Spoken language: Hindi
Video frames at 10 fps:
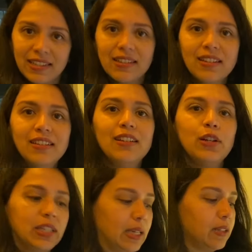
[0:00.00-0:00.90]
करना
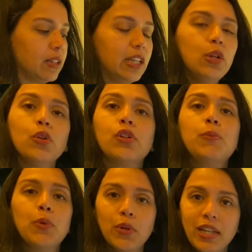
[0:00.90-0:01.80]
ये ग्रीक
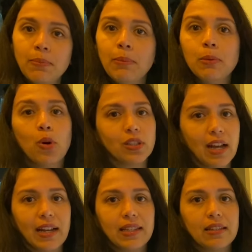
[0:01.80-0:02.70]
योगर्ट प्रोटीन में भी बहुत
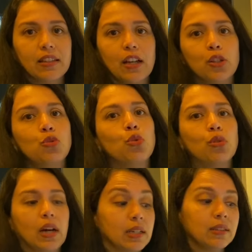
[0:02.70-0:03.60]
हाई रहता है सो
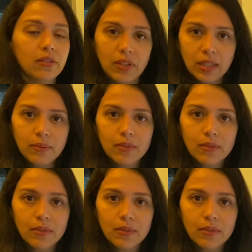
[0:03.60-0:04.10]
अनदर वे